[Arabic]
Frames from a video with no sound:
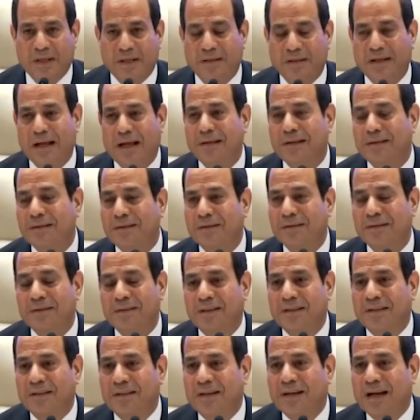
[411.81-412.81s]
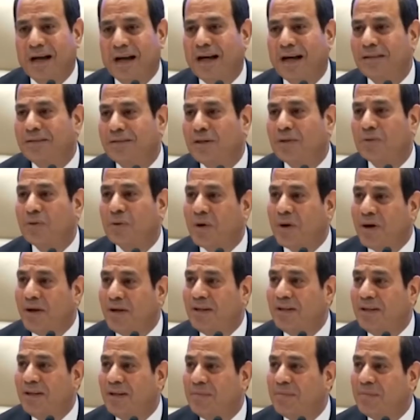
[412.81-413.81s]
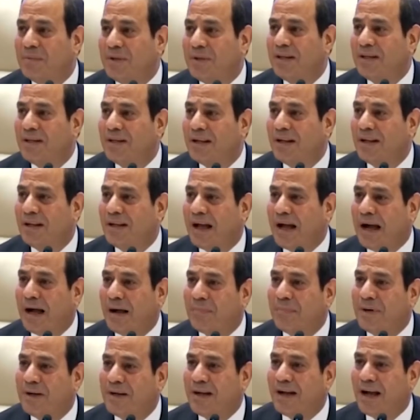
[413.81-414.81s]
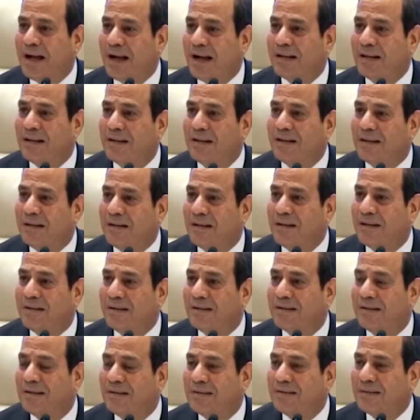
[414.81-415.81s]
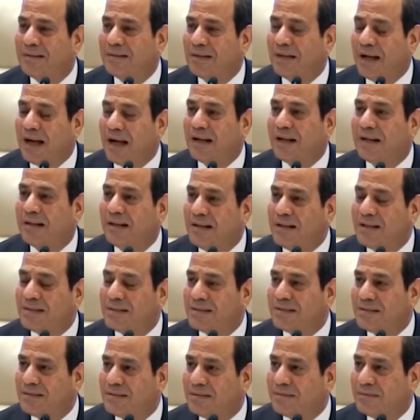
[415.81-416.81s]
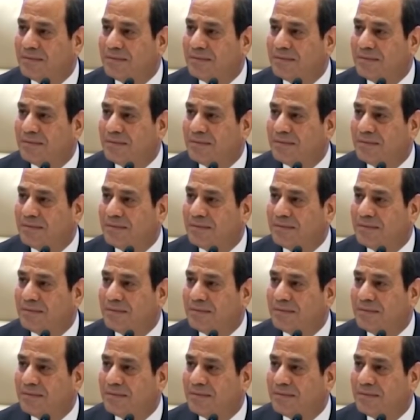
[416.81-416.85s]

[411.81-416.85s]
يعني حتى تقلل من الاعباء على على الناس